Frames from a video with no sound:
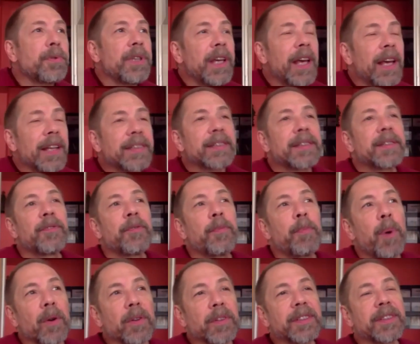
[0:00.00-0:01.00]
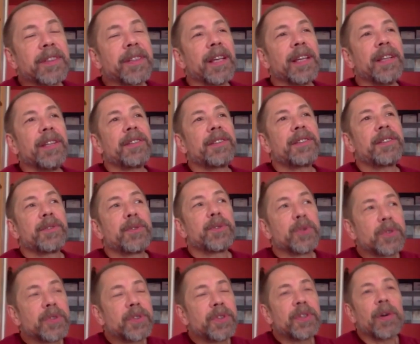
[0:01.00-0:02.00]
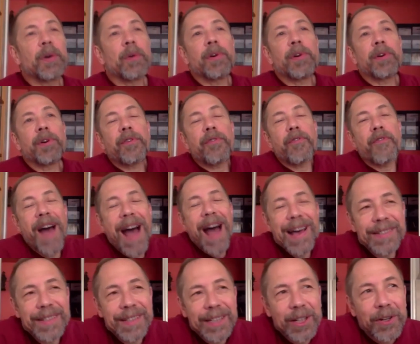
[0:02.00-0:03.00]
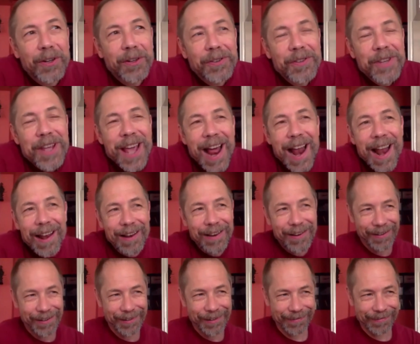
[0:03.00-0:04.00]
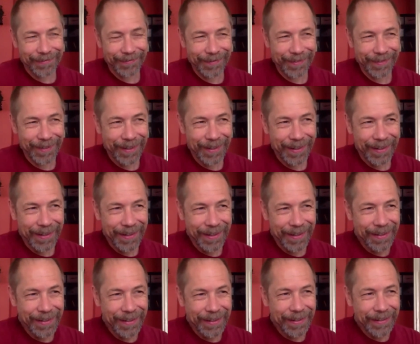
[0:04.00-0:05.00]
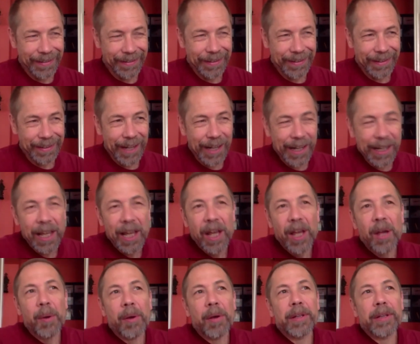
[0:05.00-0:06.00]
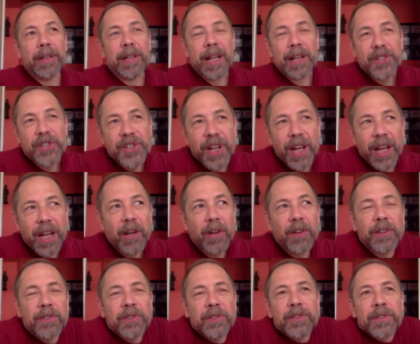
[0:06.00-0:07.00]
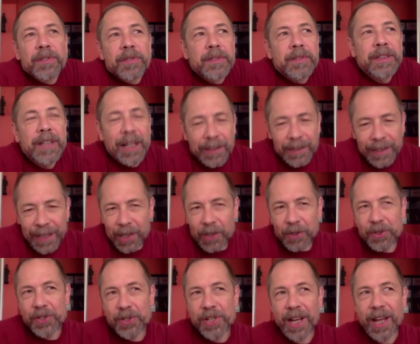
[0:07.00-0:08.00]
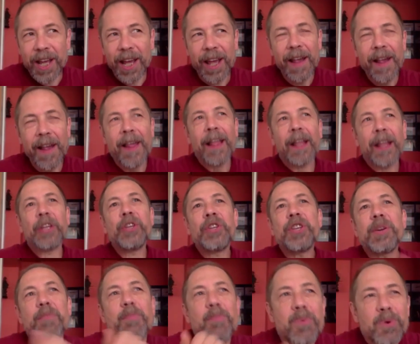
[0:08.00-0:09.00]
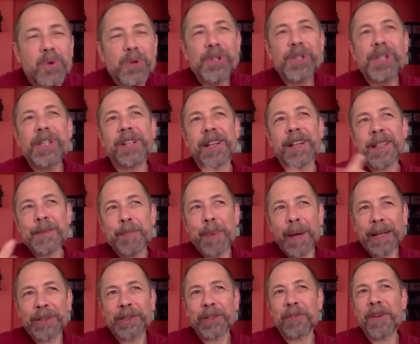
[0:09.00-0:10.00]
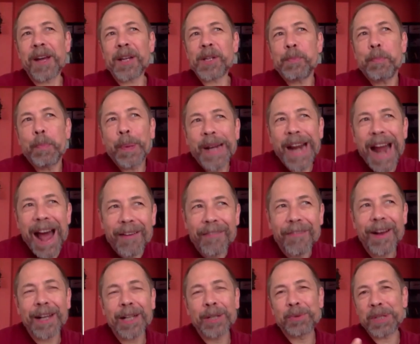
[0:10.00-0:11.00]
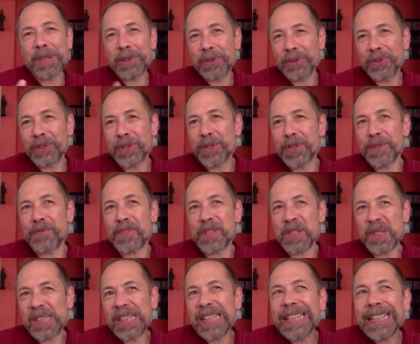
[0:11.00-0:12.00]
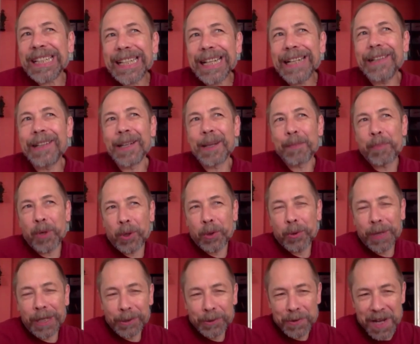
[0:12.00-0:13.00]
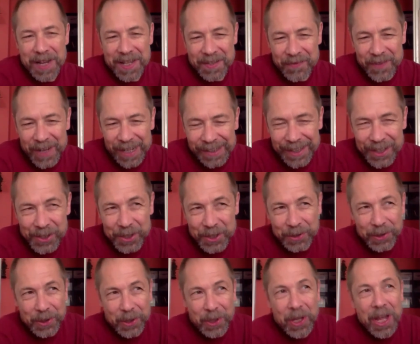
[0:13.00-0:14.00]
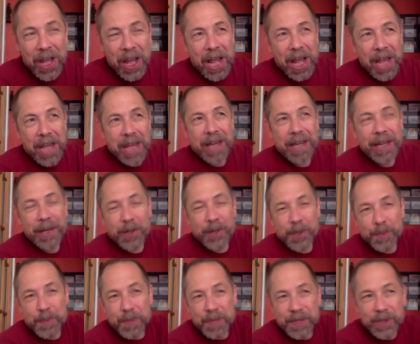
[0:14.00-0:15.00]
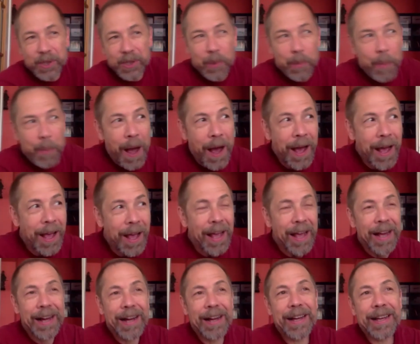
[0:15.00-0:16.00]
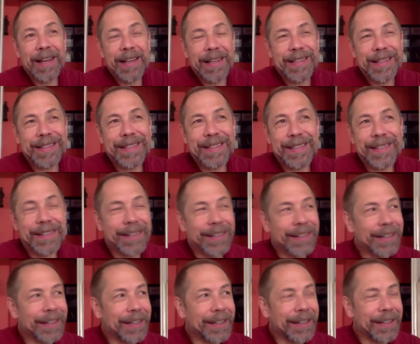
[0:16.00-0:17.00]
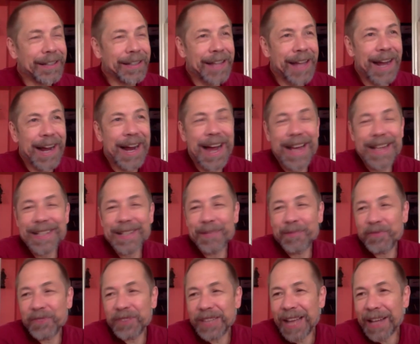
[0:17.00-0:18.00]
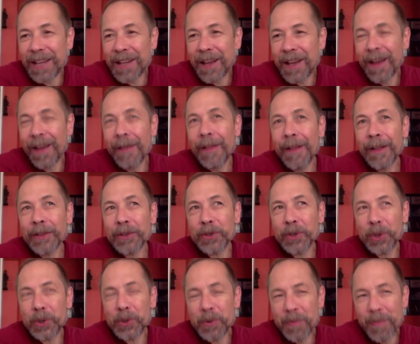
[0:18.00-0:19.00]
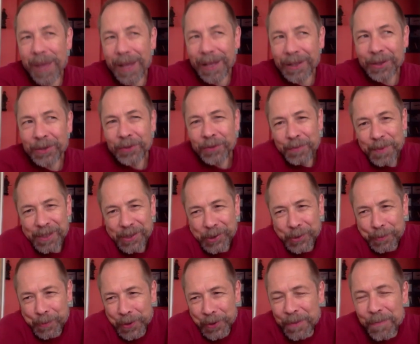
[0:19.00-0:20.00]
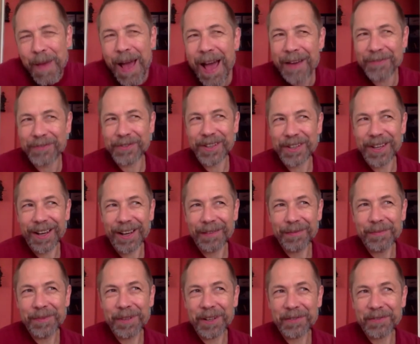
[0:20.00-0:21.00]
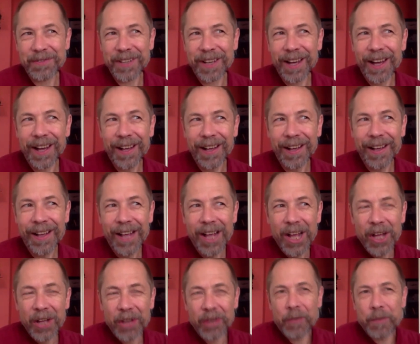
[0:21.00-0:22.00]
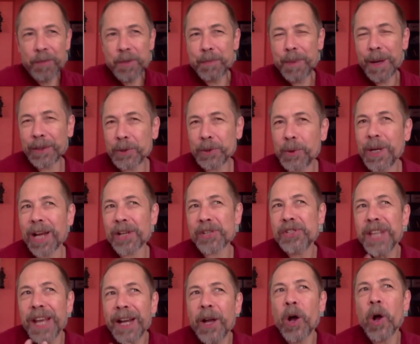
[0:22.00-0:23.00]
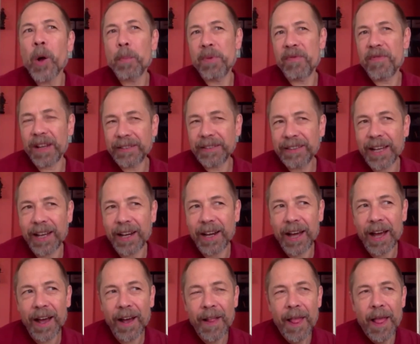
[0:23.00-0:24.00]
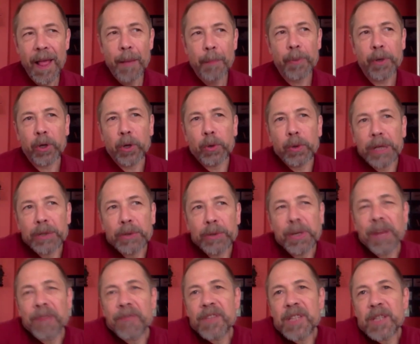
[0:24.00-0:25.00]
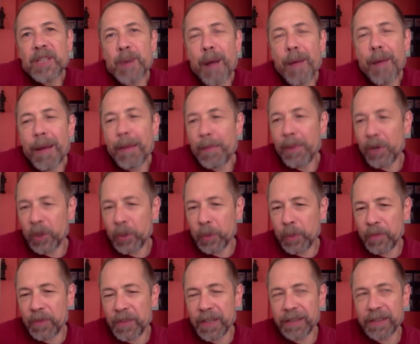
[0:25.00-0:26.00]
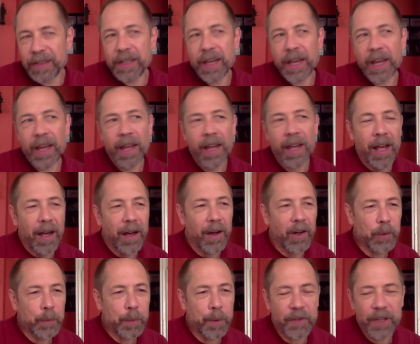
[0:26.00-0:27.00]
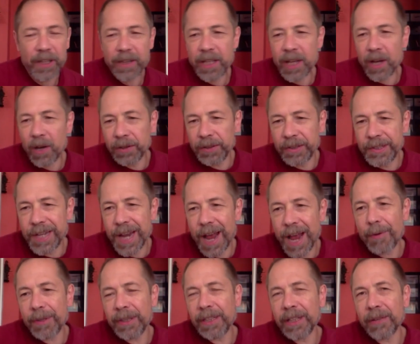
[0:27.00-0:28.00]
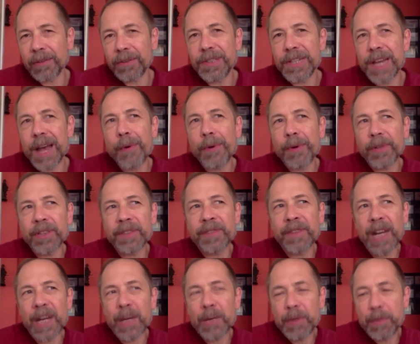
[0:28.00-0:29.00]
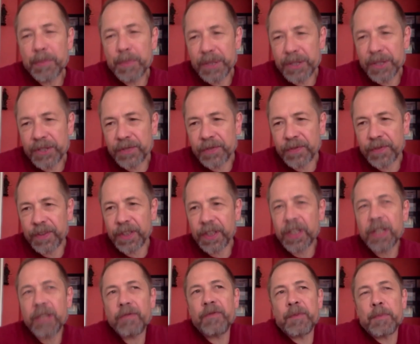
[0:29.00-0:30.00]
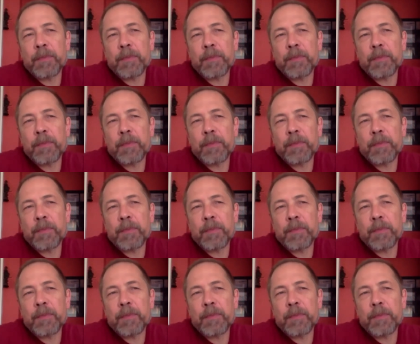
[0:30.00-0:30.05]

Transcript: jest w Polsce instytucją quasi-kolonialną. Mhm. Tak? Dlaczego? No, dlatego, że nie musi respektować prawa, które dotyczy wszystkich innych. Prokuratura zwraca się do jakiegoś biskupa e, z e, nakazem wydania dokumentów, biskup odmawia, prawda? No w przypadku każdego obywatela prokuratura wysłałaby odpowiednie, odpowiednie oddziały, te oddziały rozwaliłyby drzwi i